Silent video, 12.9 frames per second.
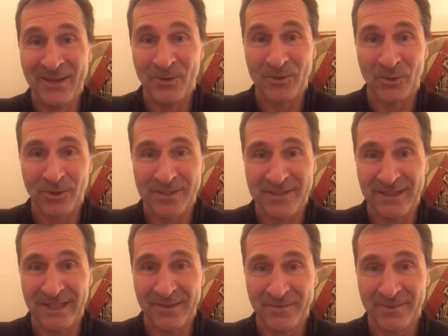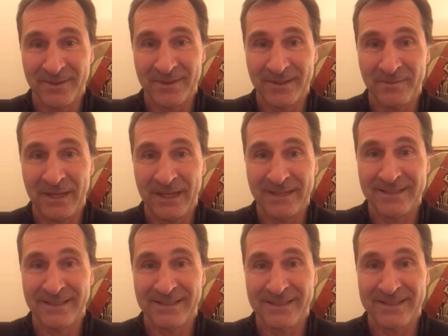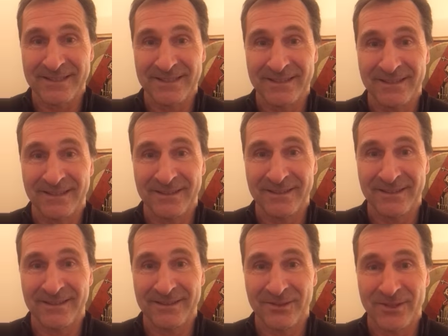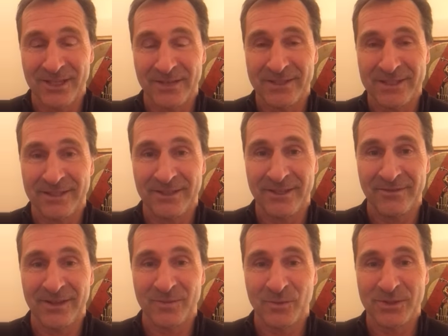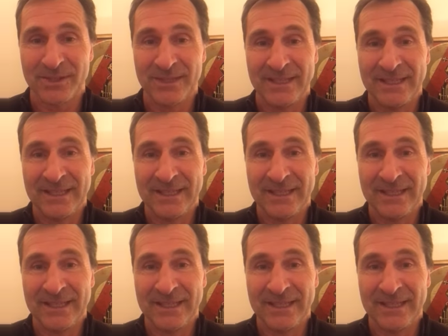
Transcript: Und trotzdem äh, merken sie, dass äh, sozial was getan werden muss.